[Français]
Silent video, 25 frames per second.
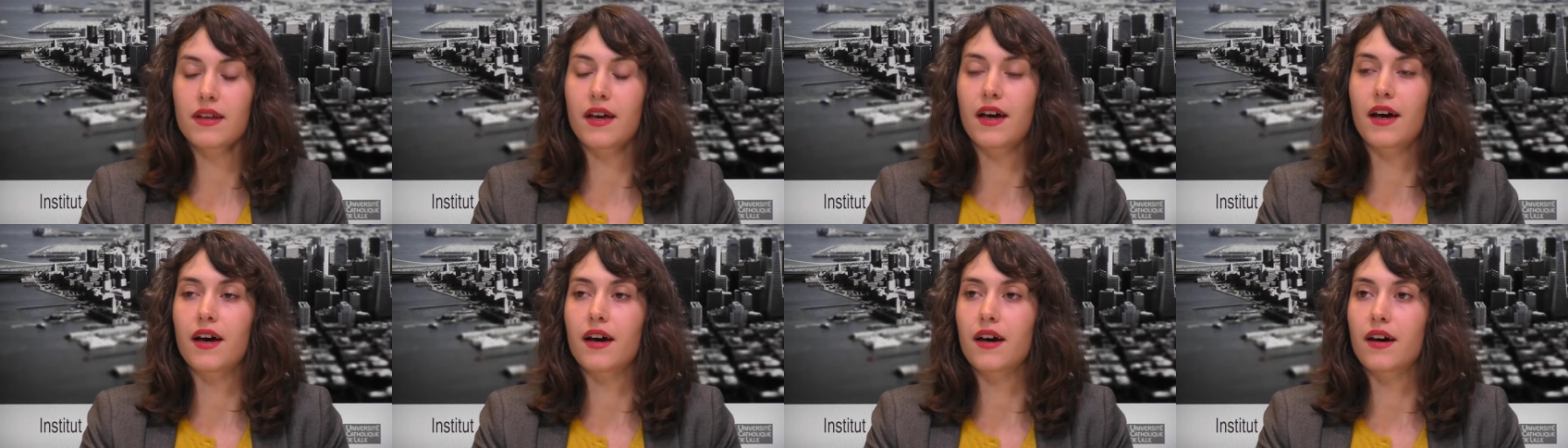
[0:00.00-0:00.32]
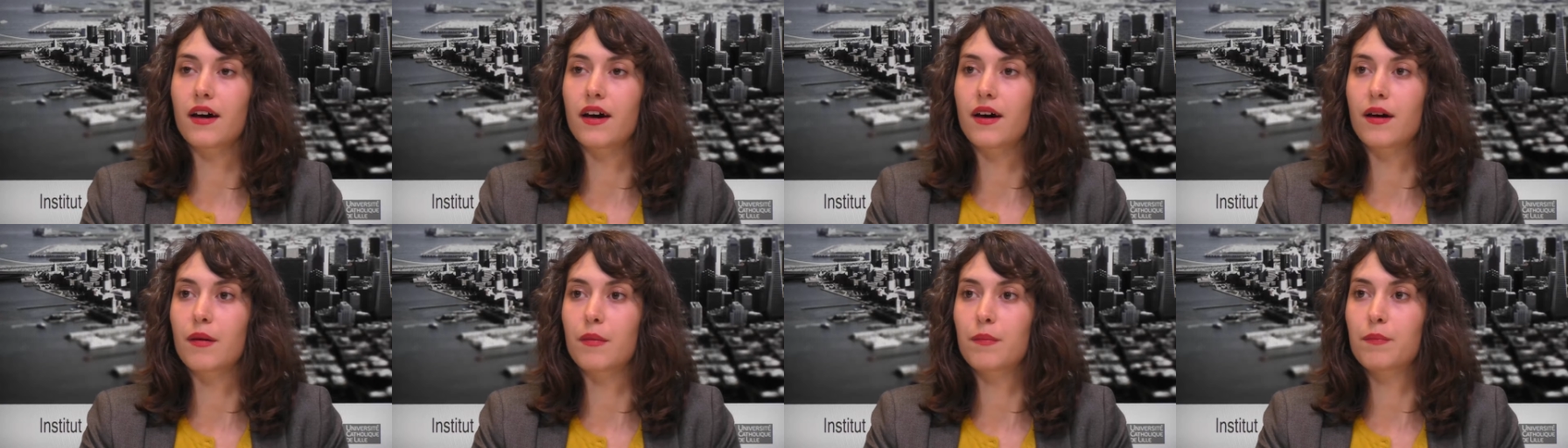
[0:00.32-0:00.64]

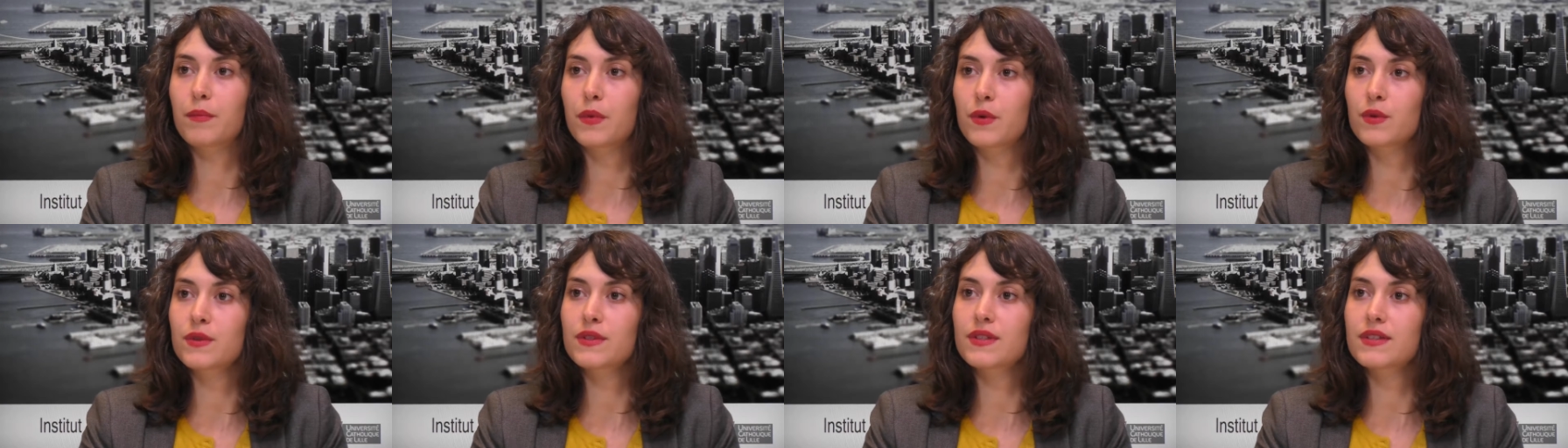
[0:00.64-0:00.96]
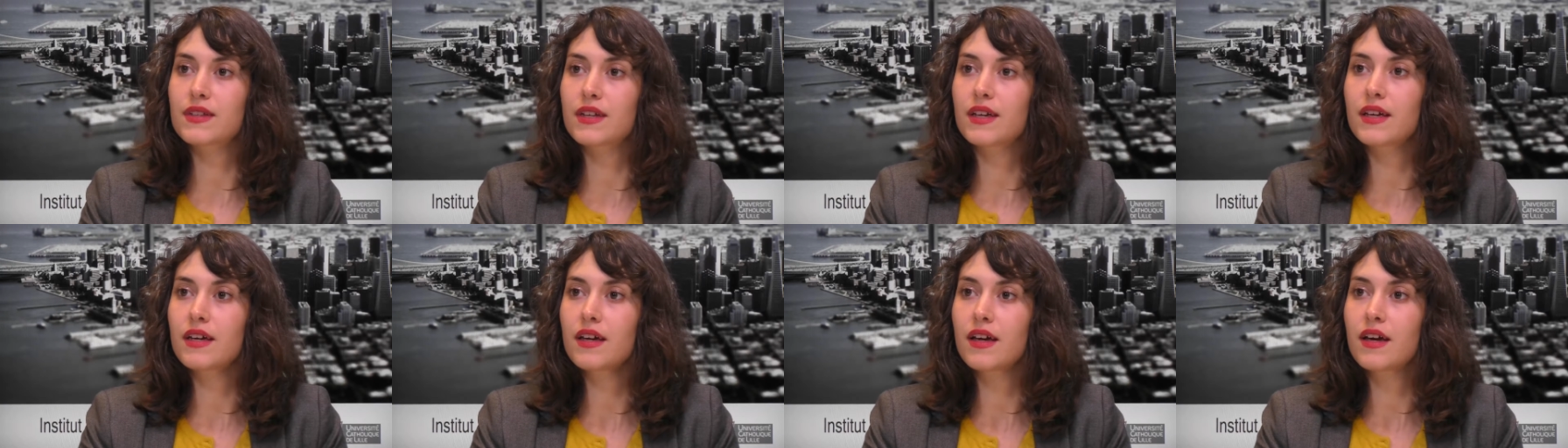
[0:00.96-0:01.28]
à
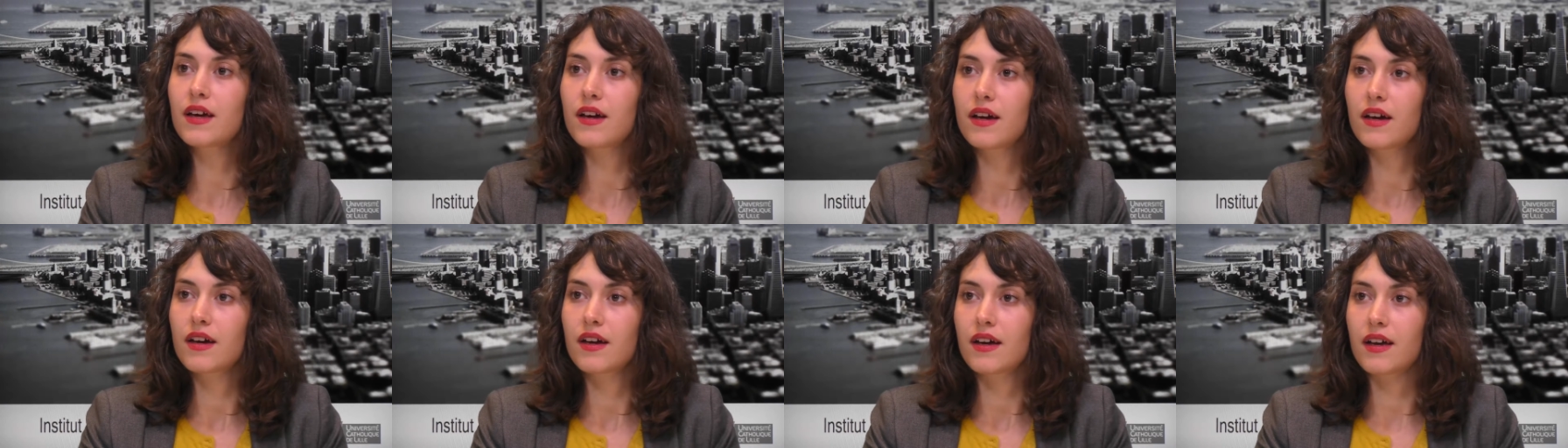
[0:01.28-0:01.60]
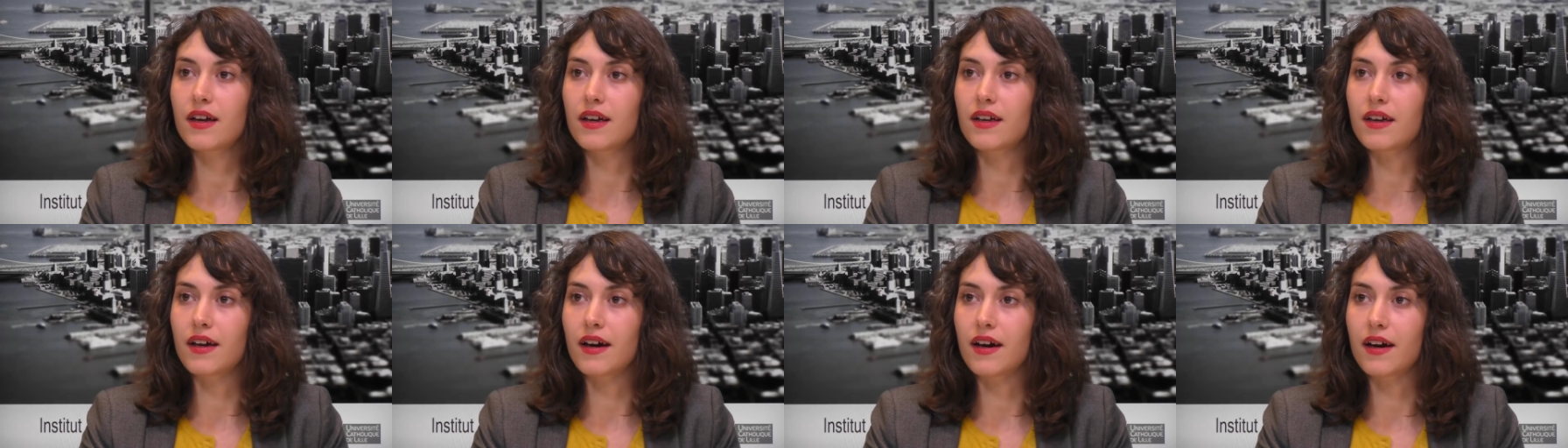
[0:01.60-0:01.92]
penser
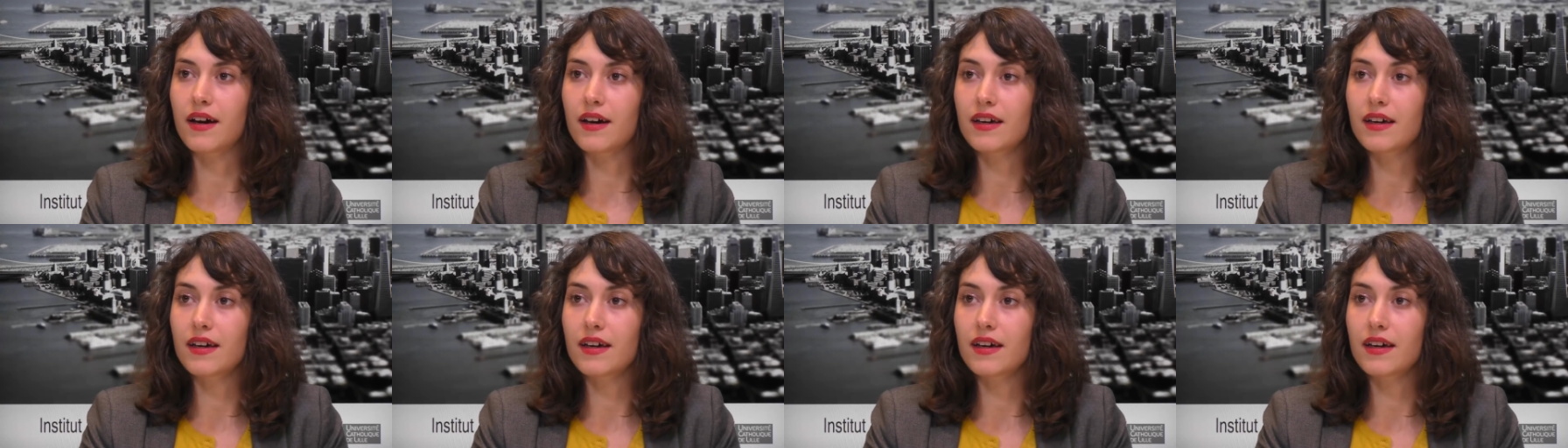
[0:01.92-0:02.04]
et à